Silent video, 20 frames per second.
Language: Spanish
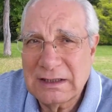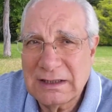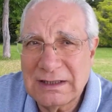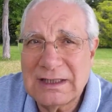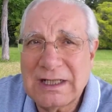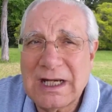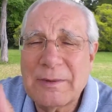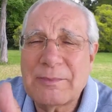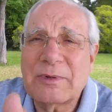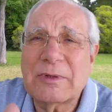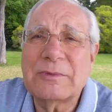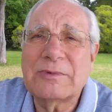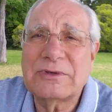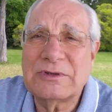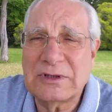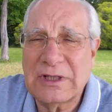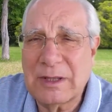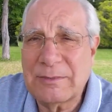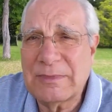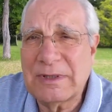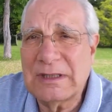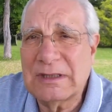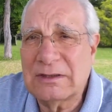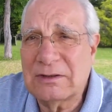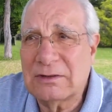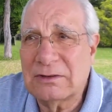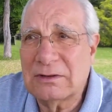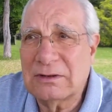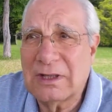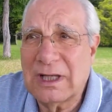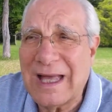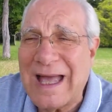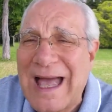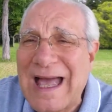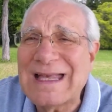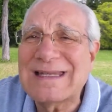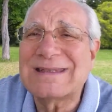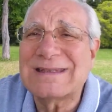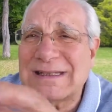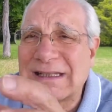en el aprovisionamiento
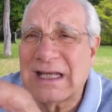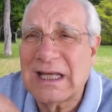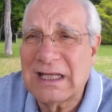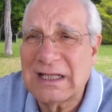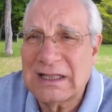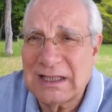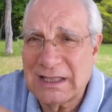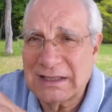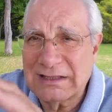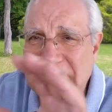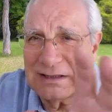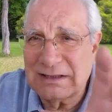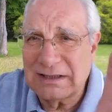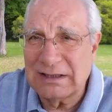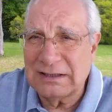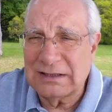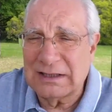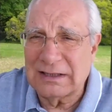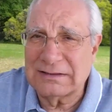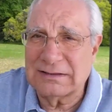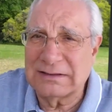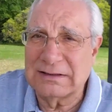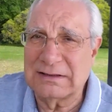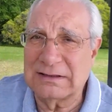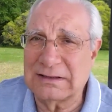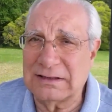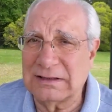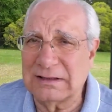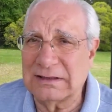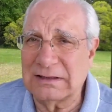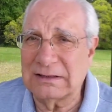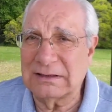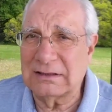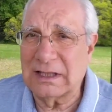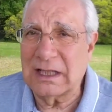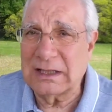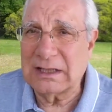hacia las distintas, este,